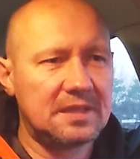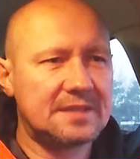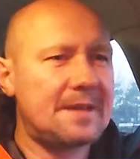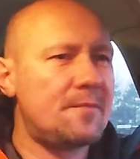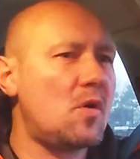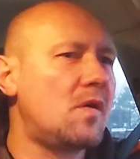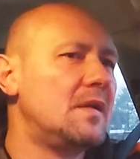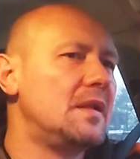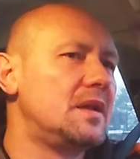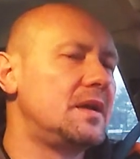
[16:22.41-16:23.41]
Tak samo
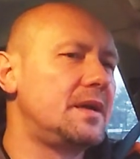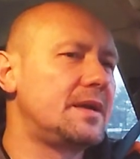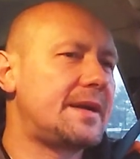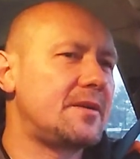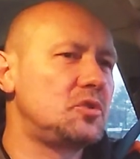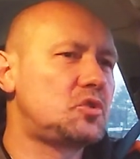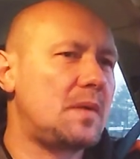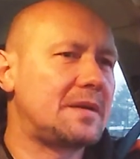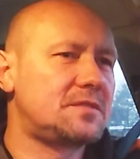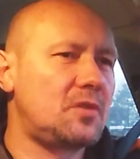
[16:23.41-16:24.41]
Karol
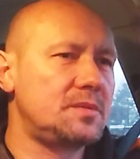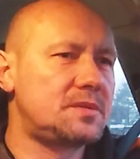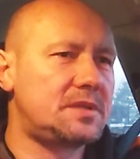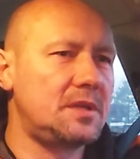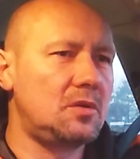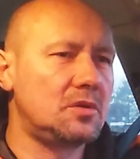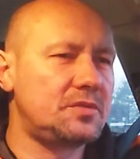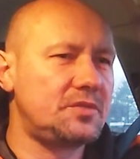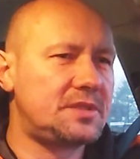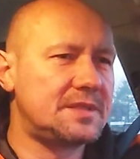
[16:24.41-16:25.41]
Czubak w swoim stylu
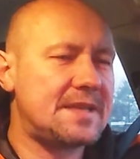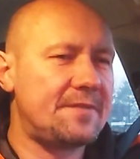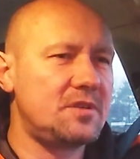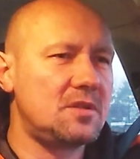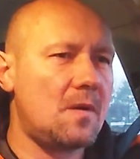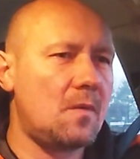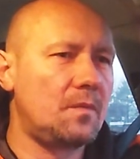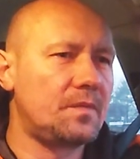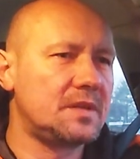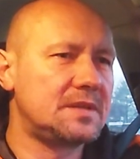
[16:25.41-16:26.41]
oczywiście
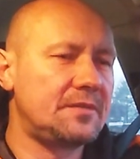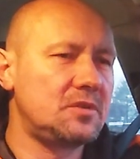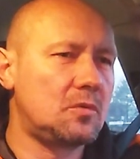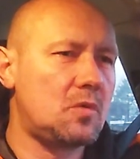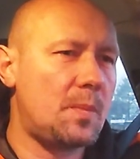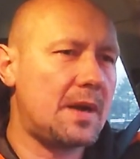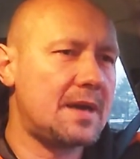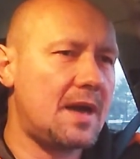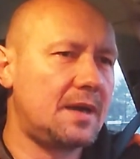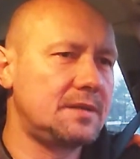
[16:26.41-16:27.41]
zawinął, zawinął
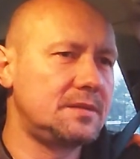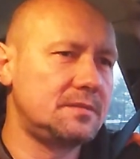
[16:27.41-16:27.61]
chłopaka,